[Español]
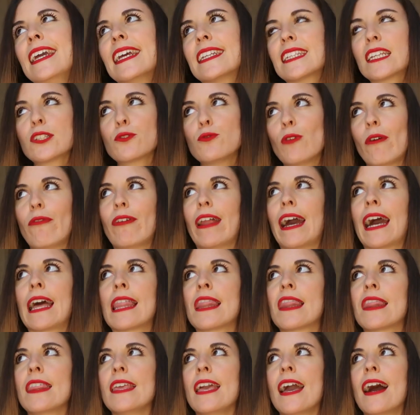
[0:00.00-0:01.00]
Es que es una
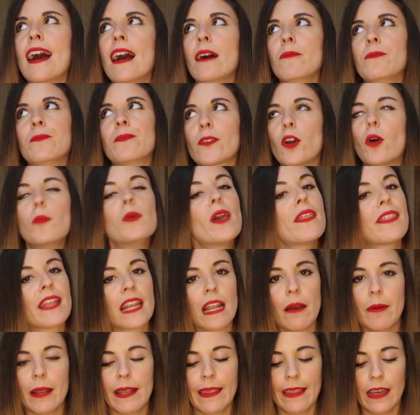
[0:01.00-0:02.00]
fragancia... Os voy a decir
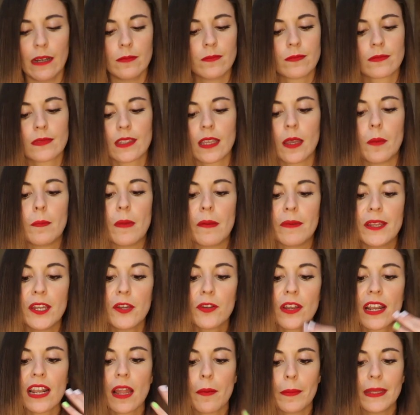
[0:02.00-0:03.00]
la verdad. Me
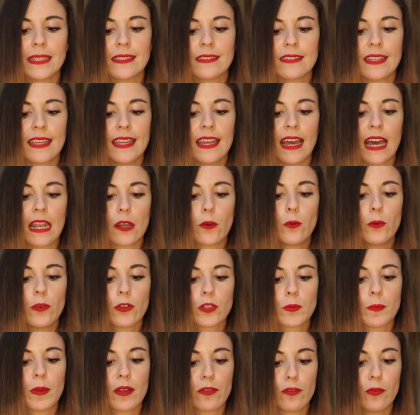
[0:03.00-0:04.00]
vinieron a la mente
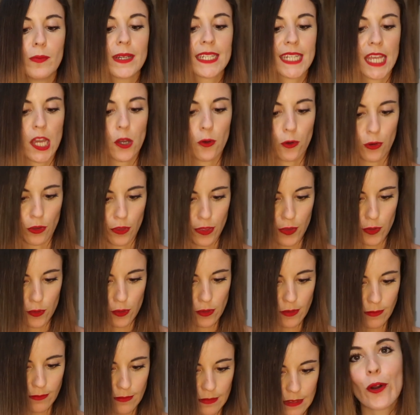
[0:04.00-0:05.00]
algunos perfumes que
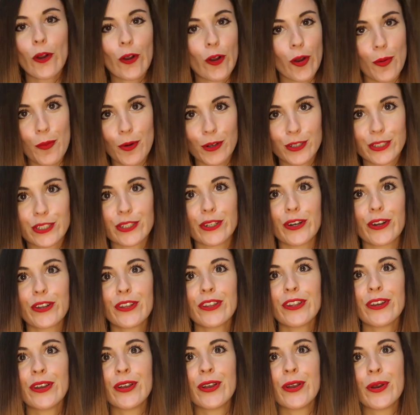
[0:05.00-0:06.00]
conozco, como
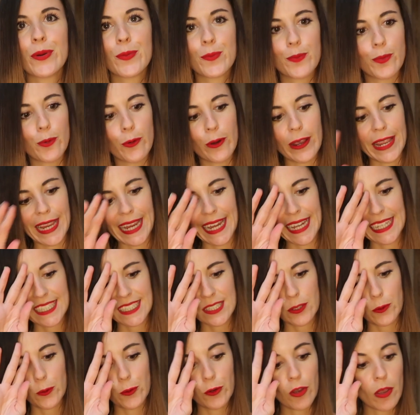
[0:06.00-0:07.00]
son
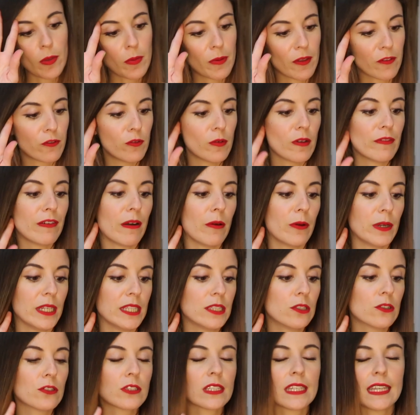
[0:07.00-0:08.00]
pues uno de mis perfumes
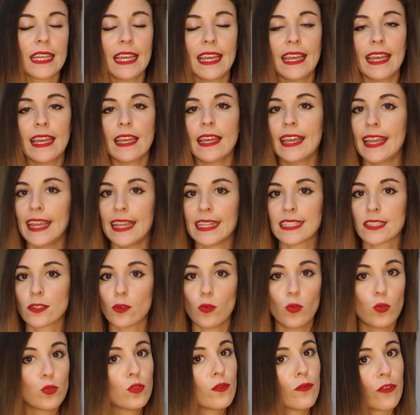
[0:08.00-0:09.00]
favoritos que
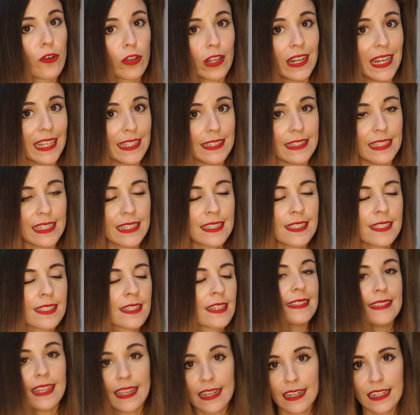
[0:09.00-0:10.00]
es Oud for
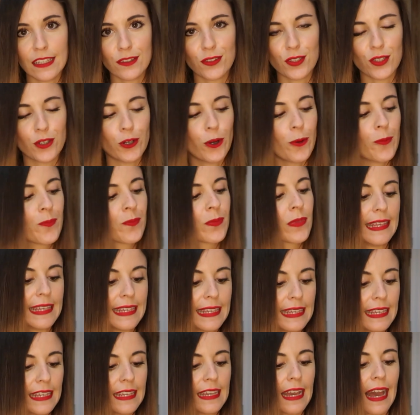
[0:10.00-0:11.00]
Greatness de Initio
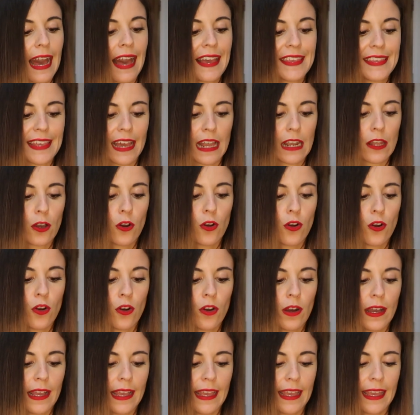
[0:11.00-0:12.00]
y hay
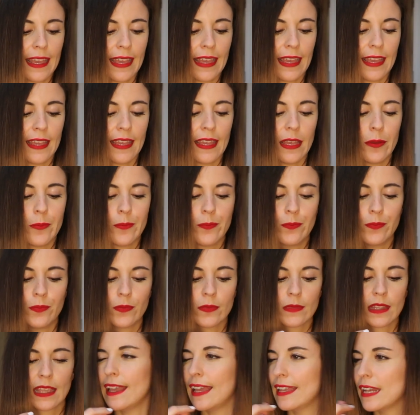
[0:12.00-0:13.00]
algo
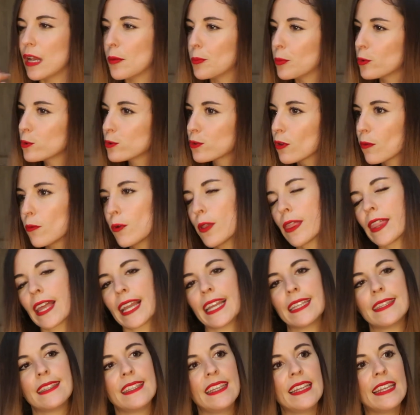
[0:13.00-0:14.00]
em, en el punto dulce
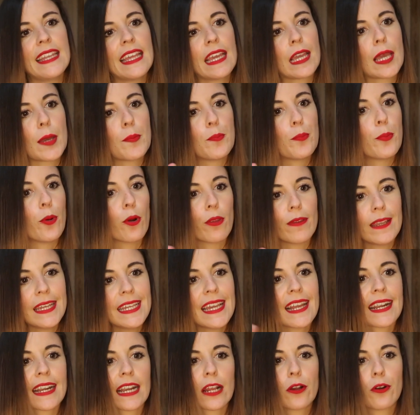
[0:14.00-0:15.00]
que tiene que
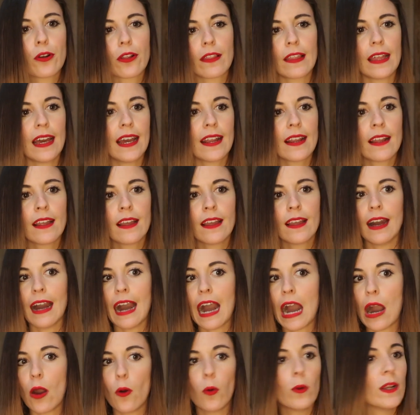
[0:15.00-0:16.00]
podría recordar
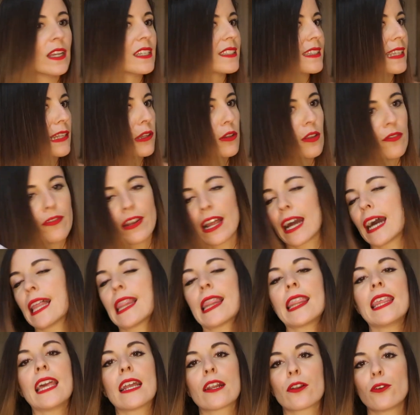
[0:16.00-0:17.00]
a un estilo de
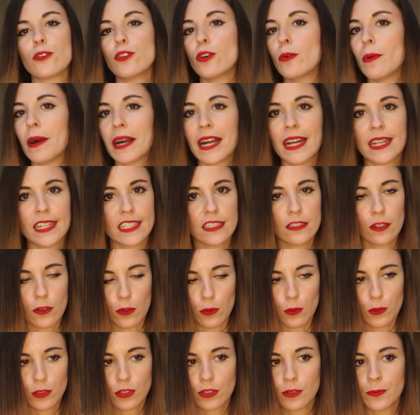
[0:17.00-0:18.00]
fragancia rollo Baccarat
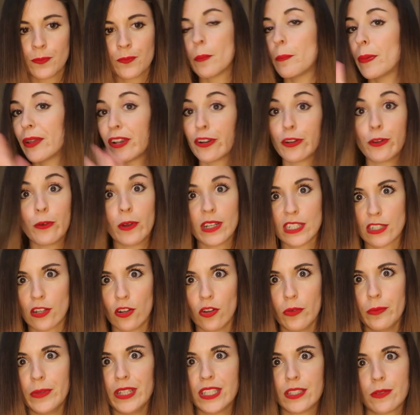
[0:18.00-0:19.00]
Rouge, pero no es
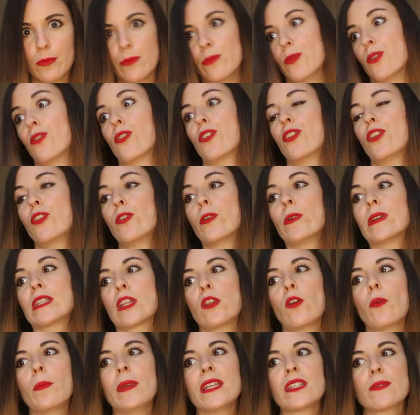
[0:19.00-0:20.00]
lo mismo, no
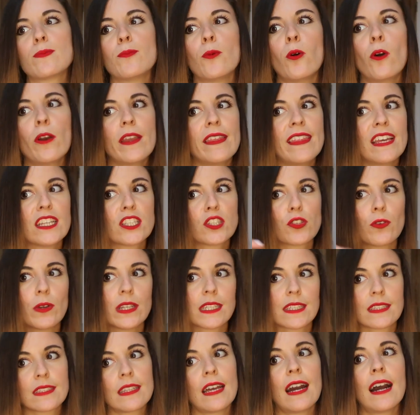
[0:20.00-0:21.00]
es lo mismo y de hecho
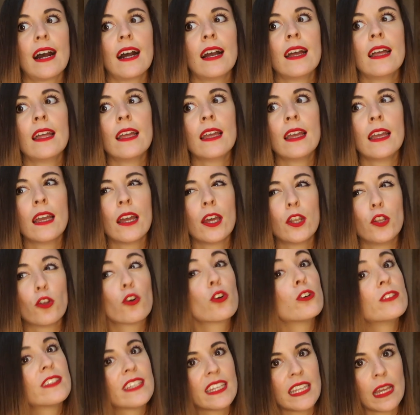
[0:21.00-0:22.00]
esta no
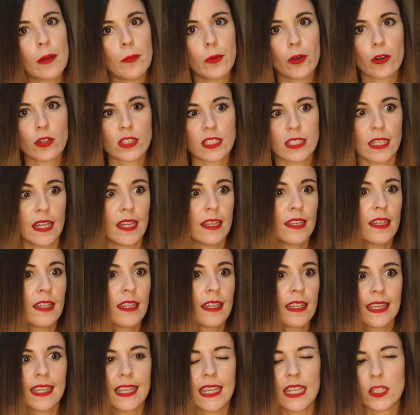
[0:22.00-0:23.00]
contiene ambroxan,
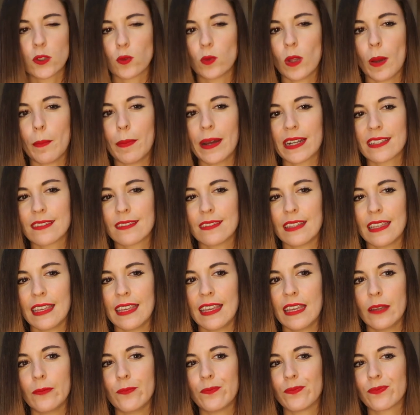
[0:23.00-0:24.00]
que es una
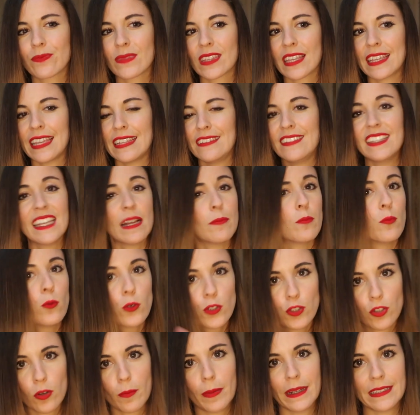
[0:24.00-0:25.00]
parte que tira
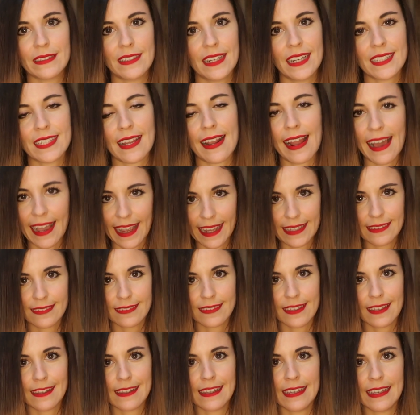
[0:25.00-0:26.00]
mucho para atrás a la
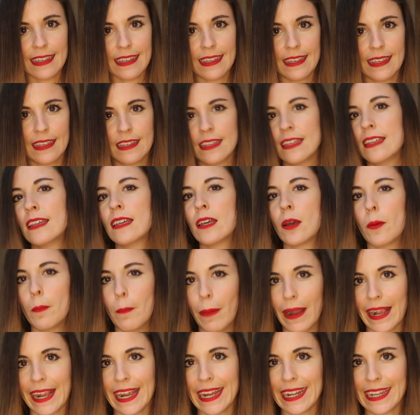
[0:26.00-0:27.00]
gente de
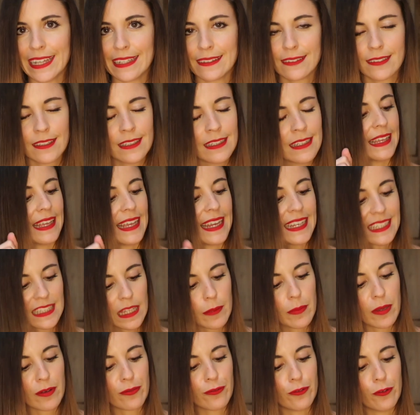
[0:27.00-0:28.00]
Baccarat.
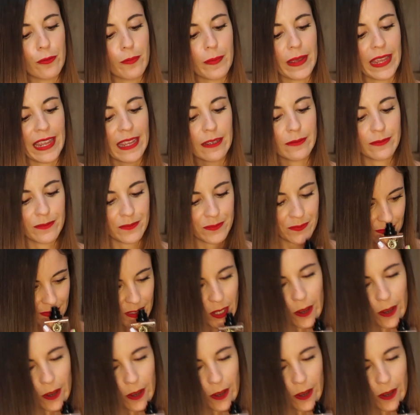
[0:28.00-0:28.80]
Este perfume